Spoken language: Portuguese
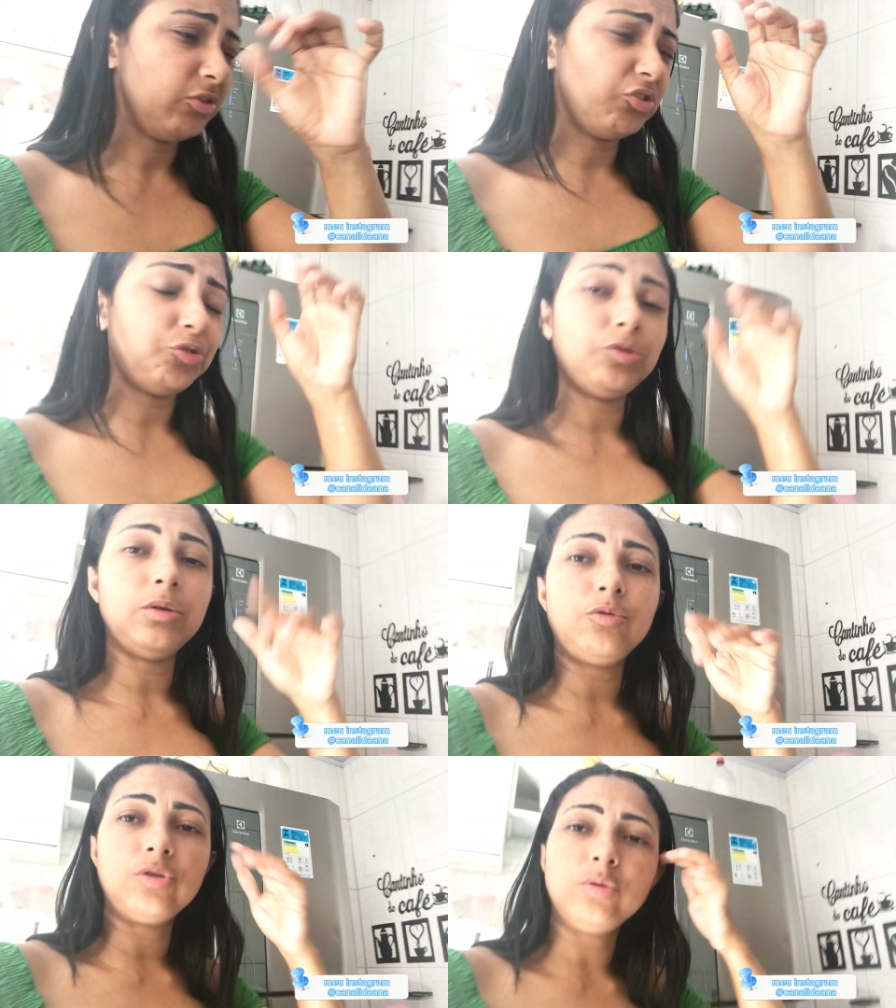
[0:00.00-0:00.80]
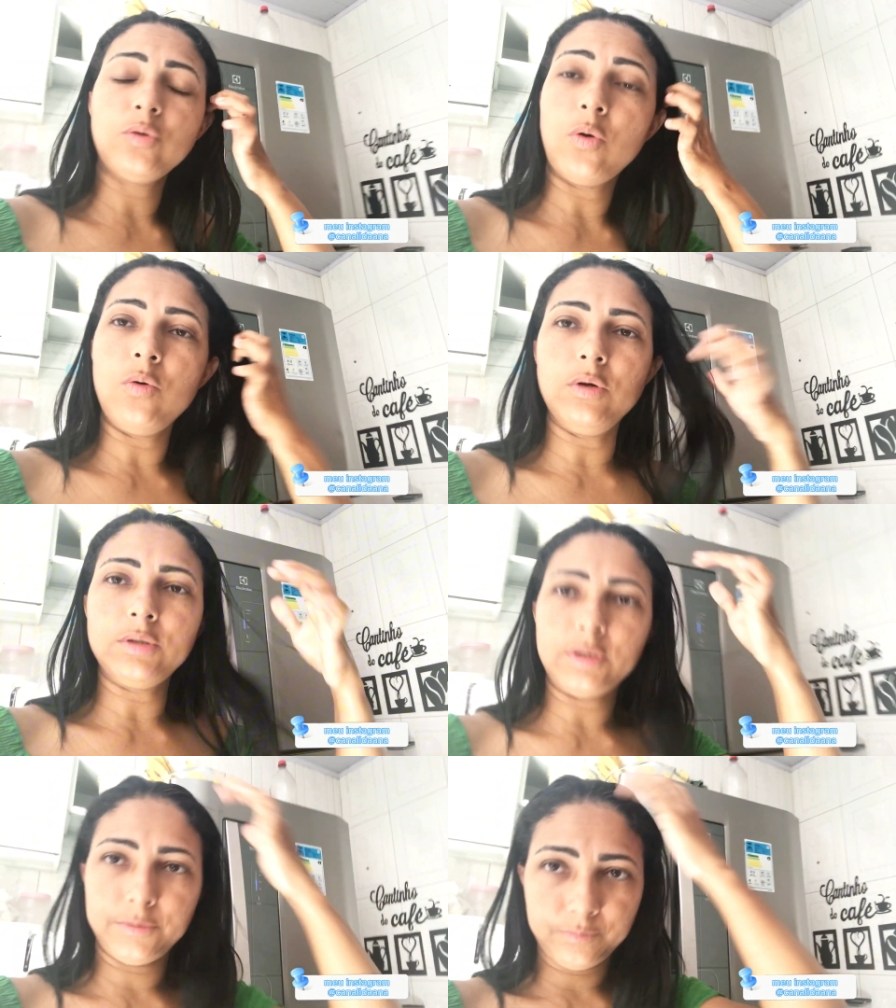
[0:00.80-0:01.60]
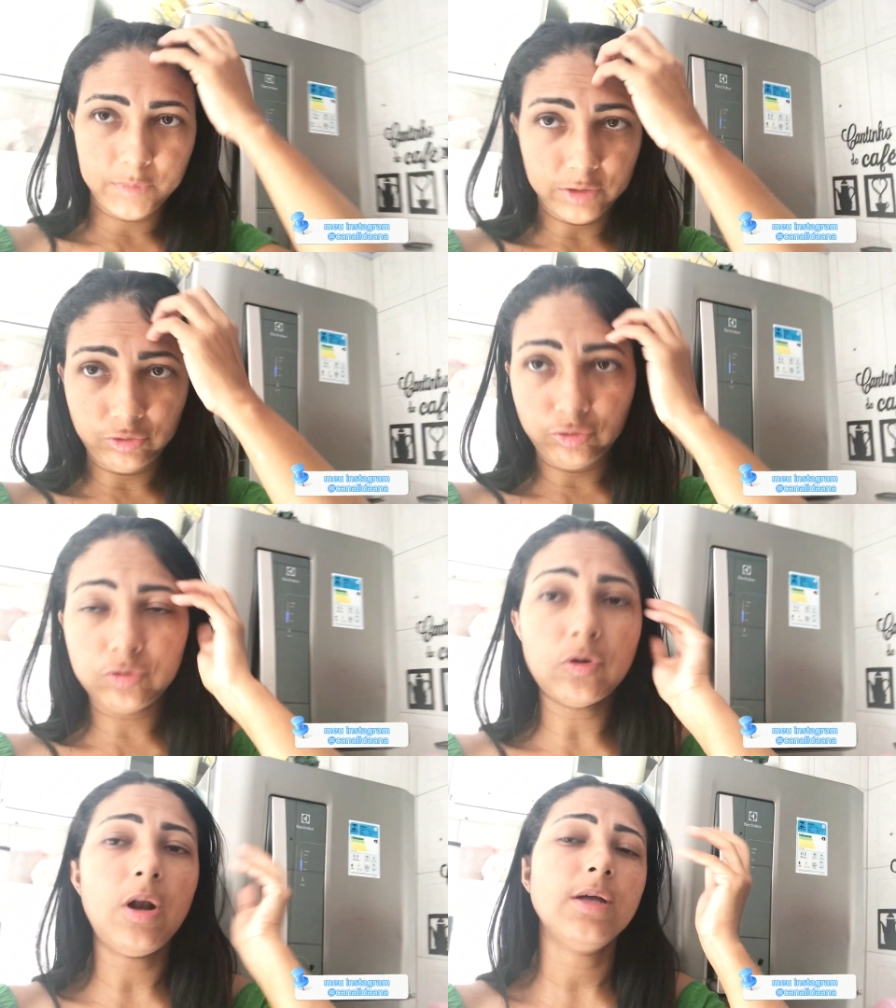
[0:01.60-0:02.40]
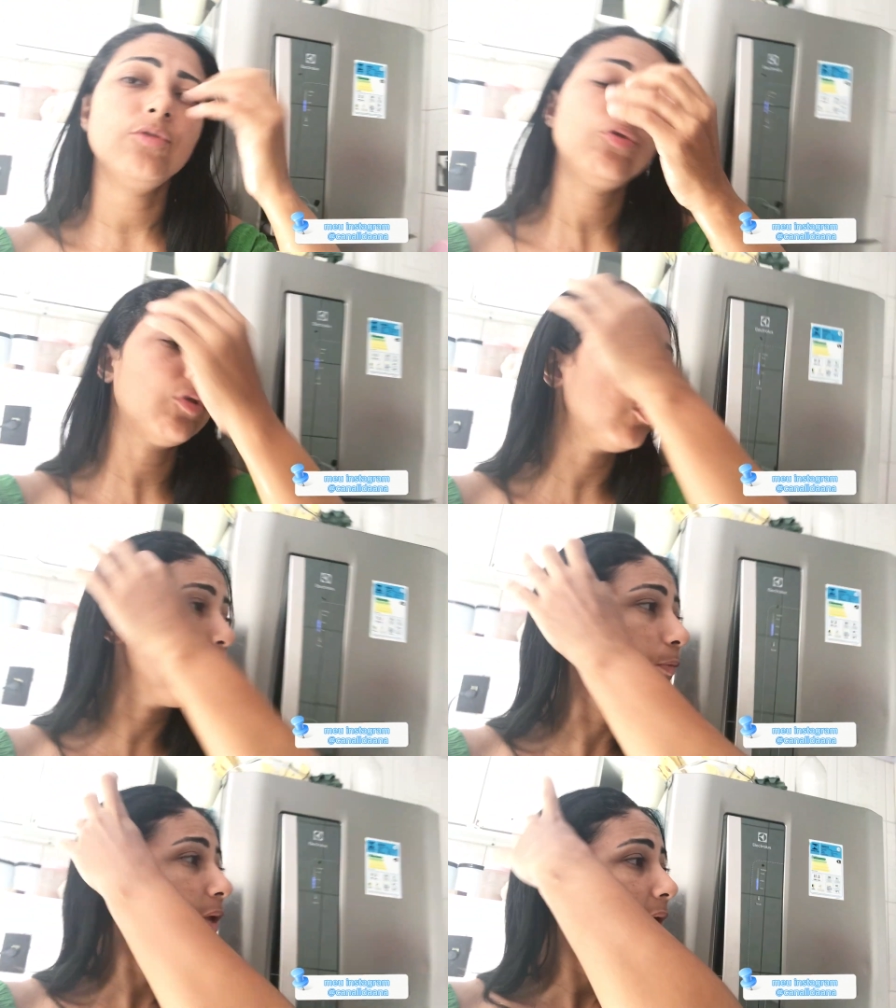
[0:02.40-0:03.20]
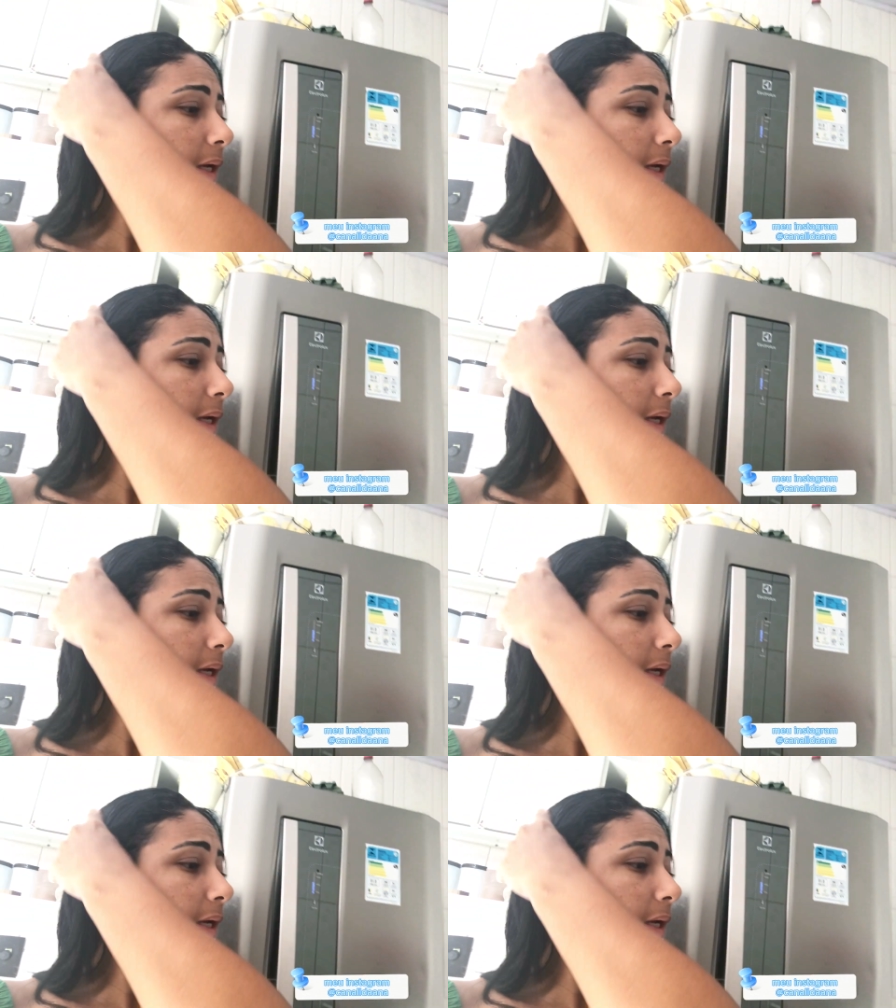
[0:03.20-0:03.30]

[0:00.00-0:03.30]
a gente não jantou ontem, a gente só lanchou,